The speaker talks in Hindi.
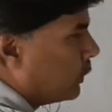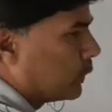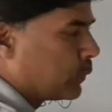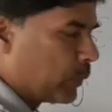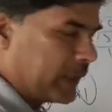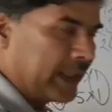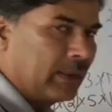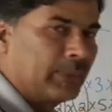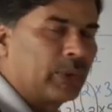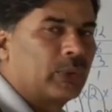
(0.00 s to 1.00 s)
जो छोटा
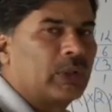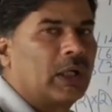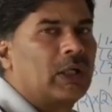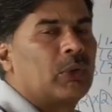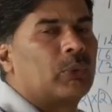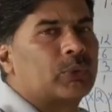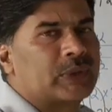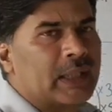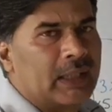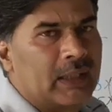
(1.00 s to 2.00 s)
नंबर होगा
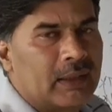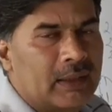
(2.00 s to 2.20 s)
उससे